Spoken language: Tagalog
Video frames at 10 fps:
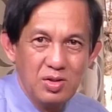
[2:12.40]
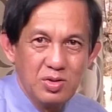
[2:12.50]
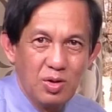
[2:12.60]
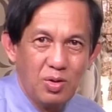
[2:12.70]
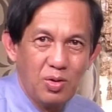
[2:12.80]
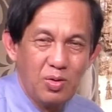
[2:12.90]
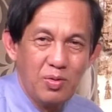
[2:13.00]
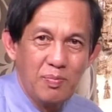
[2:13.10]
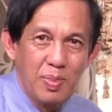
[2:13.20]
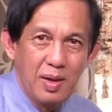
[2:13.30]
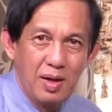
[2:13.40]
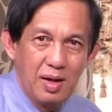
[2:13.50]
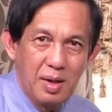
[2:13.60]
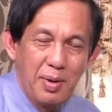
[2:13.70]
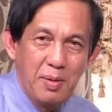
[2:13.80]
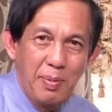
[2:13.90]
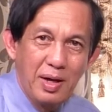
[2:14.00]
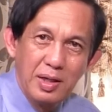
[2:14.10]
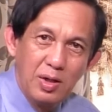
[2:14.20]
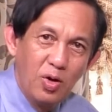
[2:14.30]
So, uh, kabay
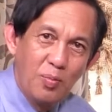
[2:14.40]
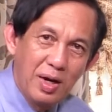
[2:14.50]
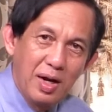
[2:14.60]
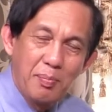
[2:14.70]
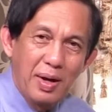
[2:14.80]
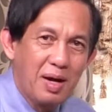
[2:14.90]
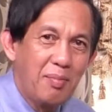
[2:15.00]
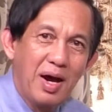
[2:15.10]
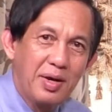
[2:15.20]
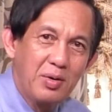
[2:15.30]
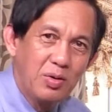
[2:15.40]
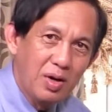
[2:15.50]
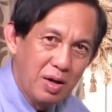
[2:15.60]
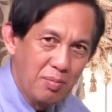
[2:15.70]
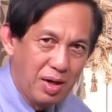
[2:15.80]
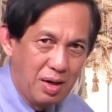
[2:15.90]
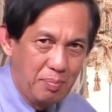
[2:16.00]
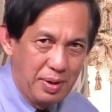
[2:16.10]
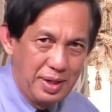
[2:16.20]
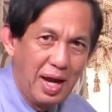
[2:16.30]
pa ang Ginoo magapakamayo kag
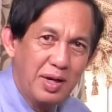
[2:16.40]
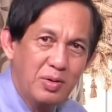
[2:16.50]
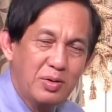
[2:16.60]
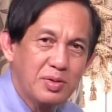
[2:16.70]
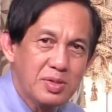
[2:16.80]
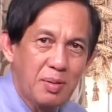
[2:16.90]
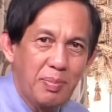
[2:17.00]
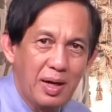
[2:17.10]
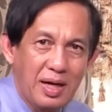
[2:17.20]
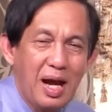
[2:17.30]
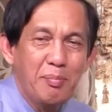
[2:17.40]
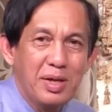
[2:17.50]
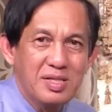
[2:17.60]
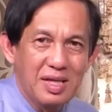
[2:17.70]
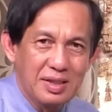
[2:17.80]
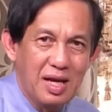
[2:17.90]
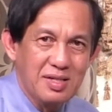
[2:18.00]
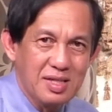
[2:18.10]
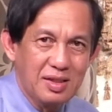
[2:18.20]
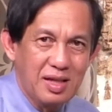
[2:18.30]
magapadayon sa paggamit sa
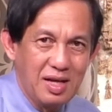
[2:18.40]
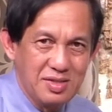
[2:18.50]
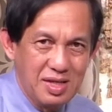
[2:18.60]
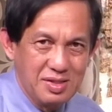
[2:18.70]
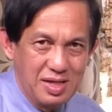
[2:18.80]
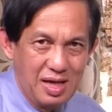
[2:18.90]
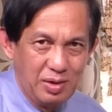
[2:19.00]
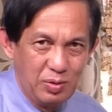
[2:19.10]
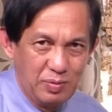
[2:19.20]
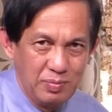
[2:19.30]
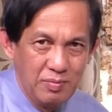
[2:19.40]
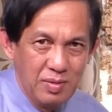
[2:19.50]
tagsa-tagsa sa aton.